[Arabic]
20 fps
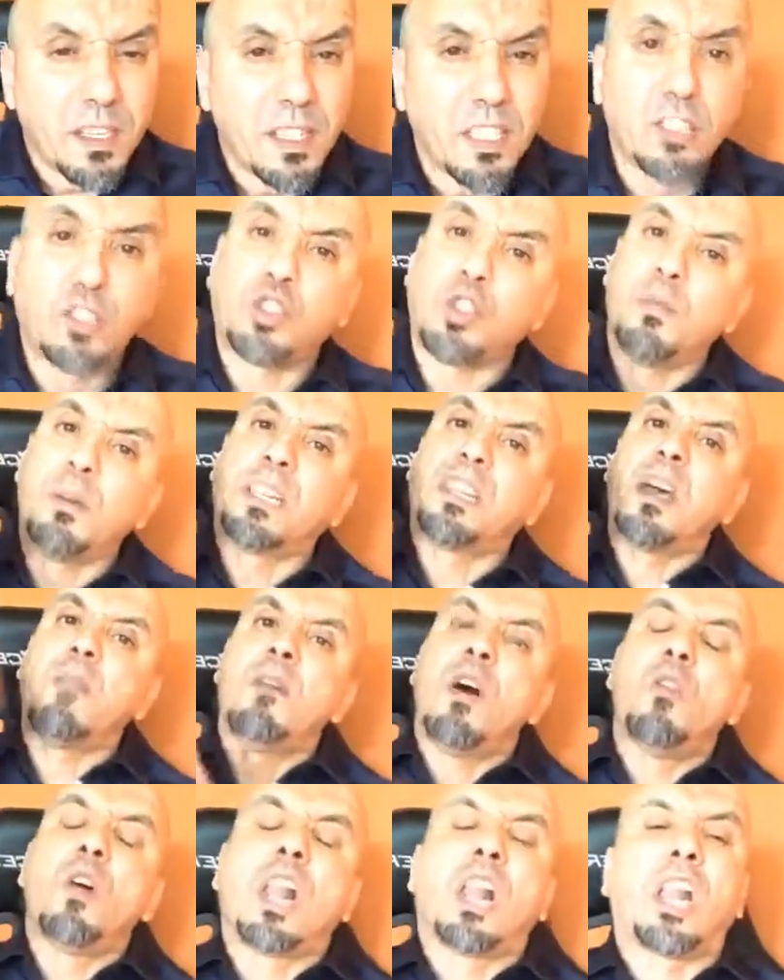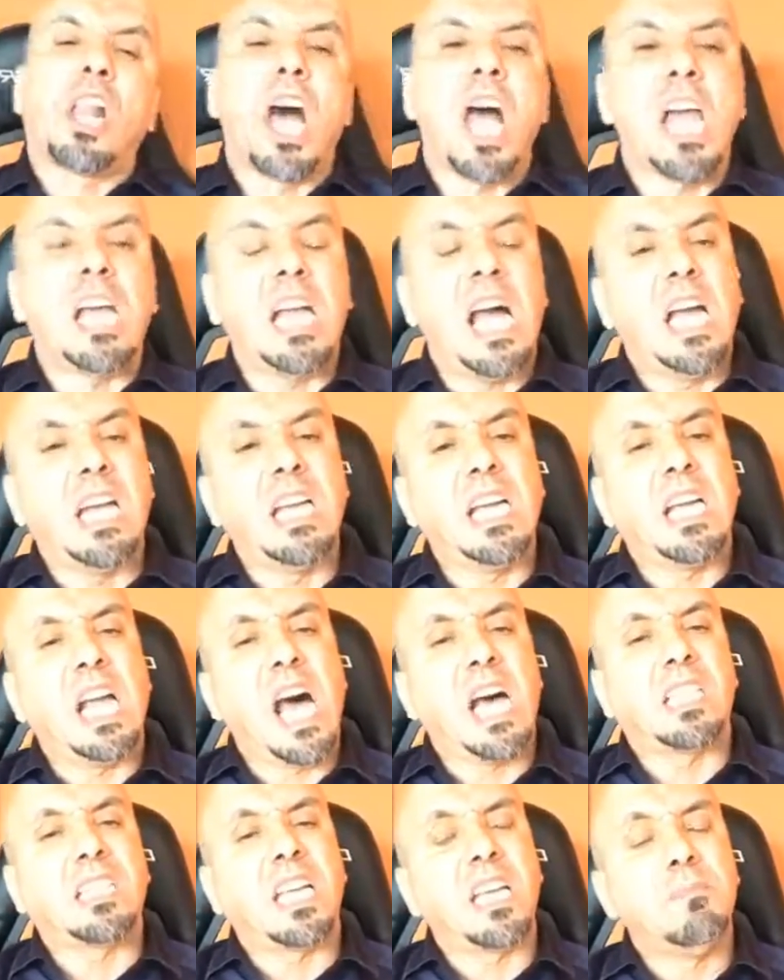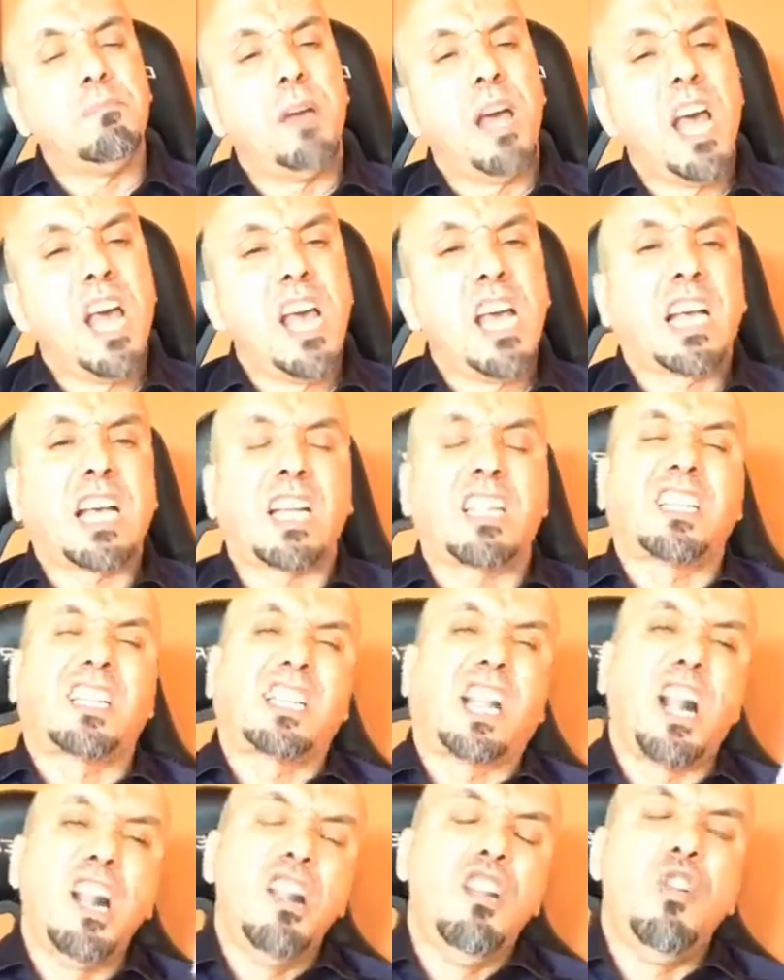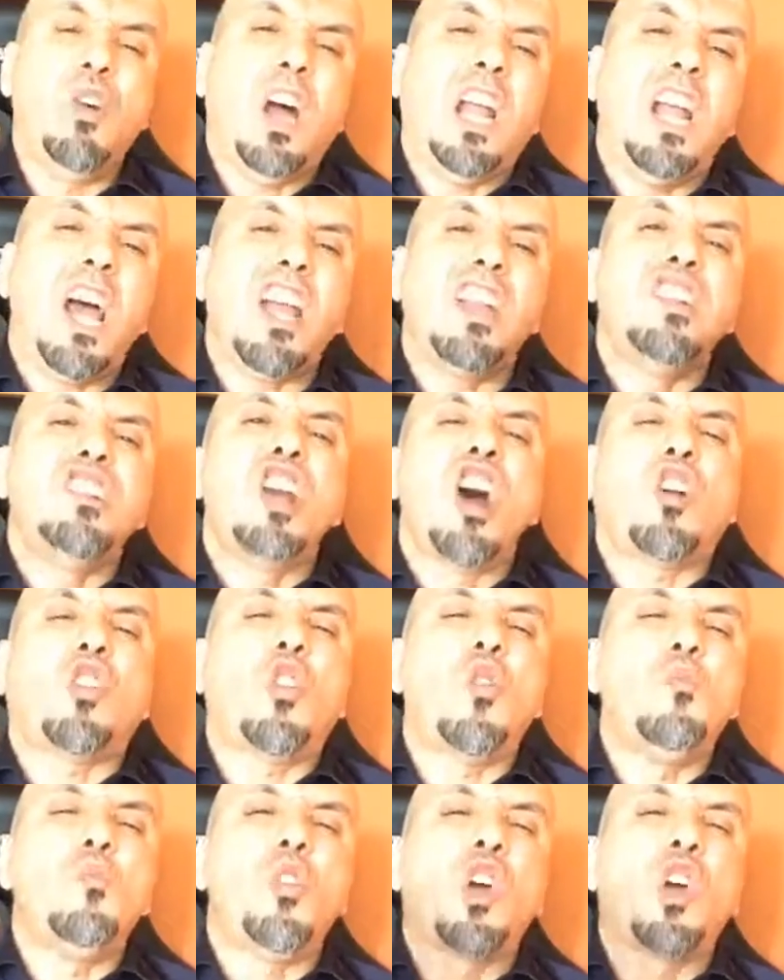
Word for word: نتوما دابا والله العلي العظيم كتدلوا على انكم